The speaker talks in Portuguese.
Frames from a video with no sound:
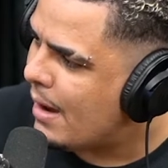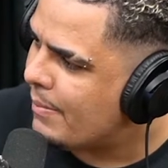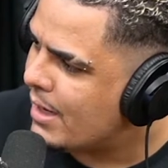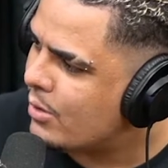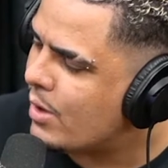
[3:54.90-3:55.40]

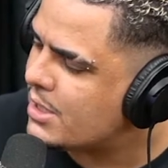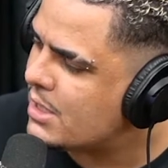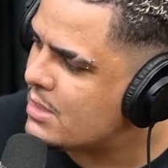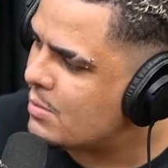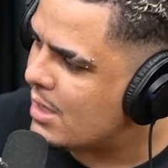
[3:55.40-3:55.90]
a mina no
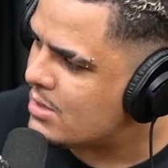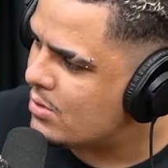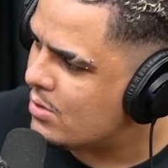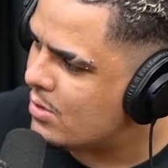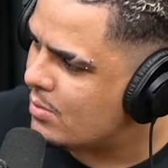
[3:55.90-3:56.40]
achismo lá
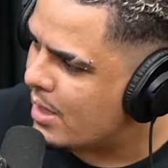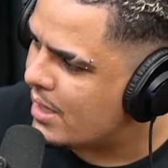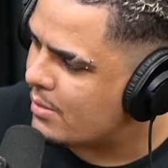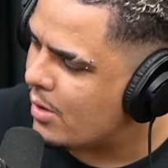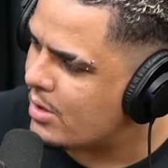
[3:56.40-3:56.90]
do
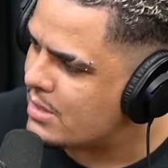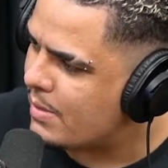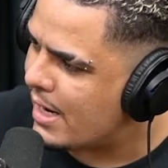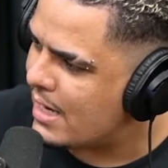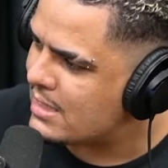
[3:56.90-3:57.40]

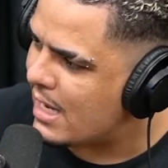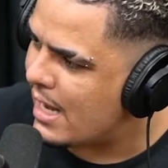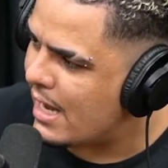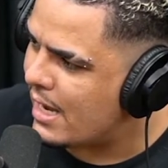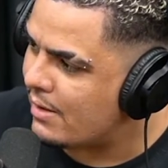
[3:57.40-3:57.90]
Maurício Meirelles,
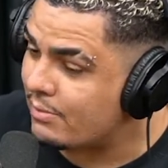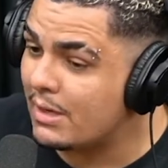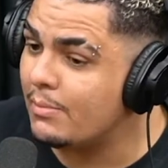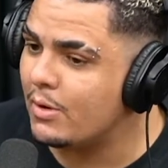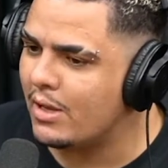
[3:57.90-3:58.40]
ela é
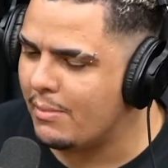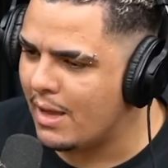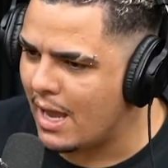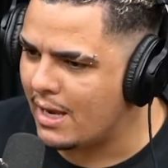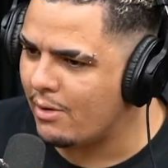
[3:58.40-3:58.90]
trampa no
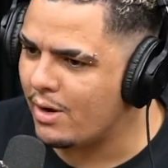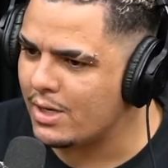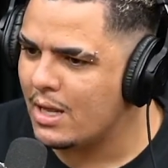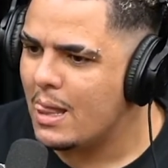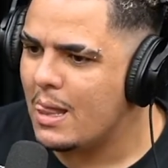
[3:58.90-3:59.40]
IML. Eu,
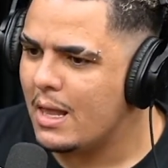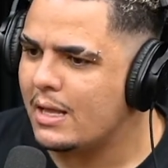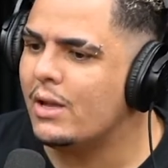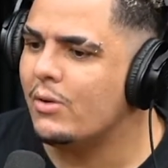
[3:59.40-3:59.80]
eu fiz IML.